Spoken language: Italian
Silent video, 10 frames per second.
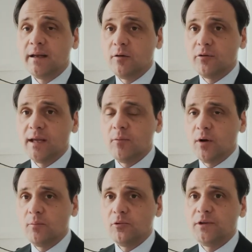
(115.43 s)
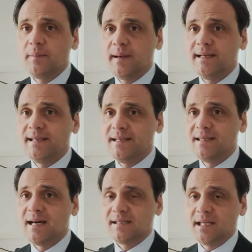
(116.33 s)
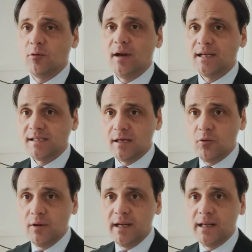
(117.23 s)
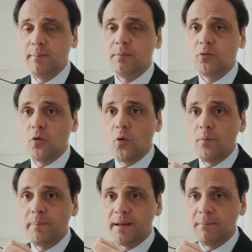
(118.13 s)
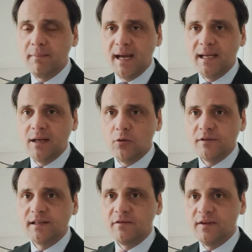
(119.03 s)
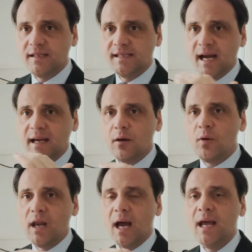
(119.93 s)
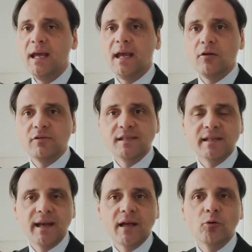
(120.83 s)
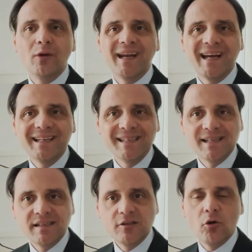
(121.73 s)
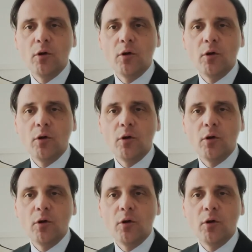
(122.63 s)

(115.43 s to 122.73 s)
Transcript: ricordiamo che molti paesi ti tassano anche se con le cripto compri beni o servizi, anche quella è considerata una realizzazione,